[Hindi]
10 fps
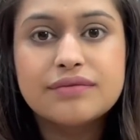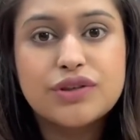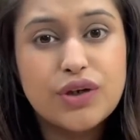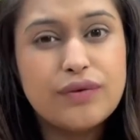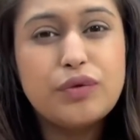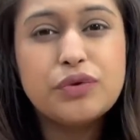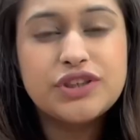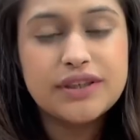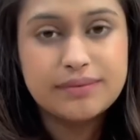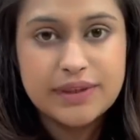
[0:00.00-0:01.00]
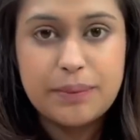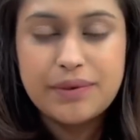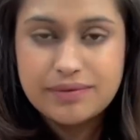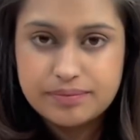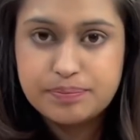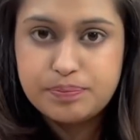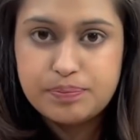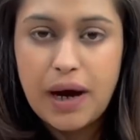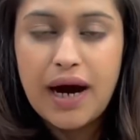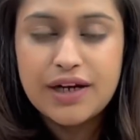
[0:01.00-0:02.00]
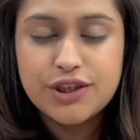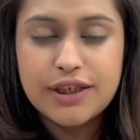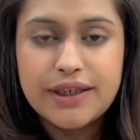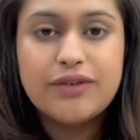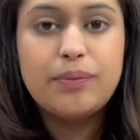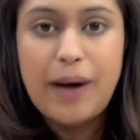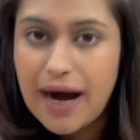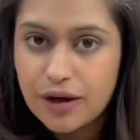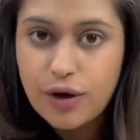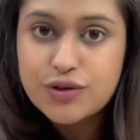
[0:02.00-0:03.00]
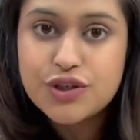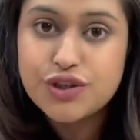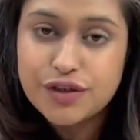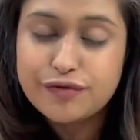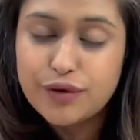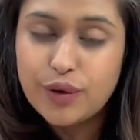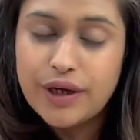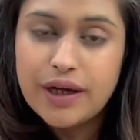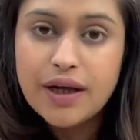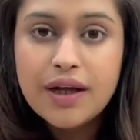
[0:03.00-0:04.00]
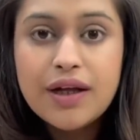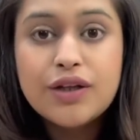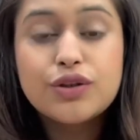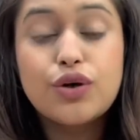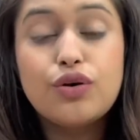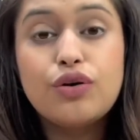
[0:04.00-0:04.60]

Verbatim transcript: थोड़ा वो मुझसे मतलब बाहर चली गई वो बैंगलोर उसकी शिफ्ट हो गई तो